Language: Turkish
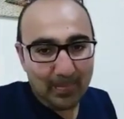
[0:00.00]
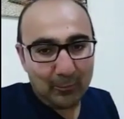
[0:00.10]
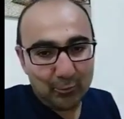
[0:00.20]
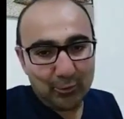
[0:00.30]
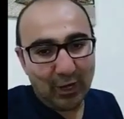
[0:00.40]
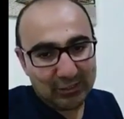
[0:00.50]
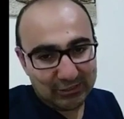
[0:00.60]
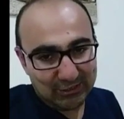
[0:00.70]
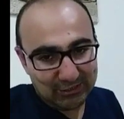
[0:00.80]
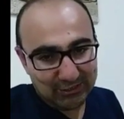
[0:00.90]

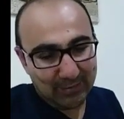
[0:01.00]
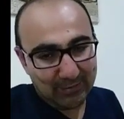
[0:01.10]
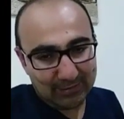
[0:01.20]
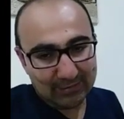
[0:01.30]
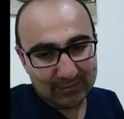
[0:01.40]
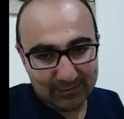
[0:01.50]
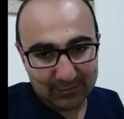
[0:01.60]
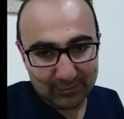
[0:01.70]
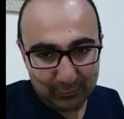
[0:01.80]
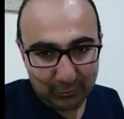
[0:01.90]
uğraştığı için evet
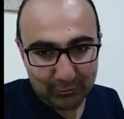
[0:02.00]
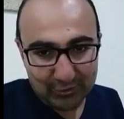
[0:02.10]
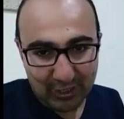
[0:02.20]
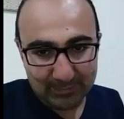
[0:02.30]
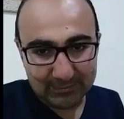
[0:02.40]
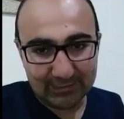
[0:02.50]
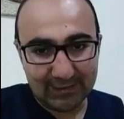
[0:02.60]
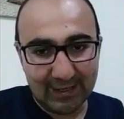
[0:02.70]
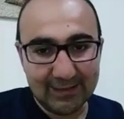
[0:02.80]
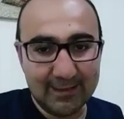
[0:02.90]
e, doğru cevaplar
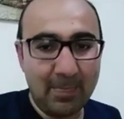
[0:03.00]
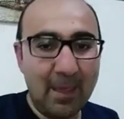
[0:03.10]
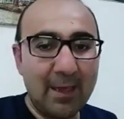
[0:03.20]
geldi.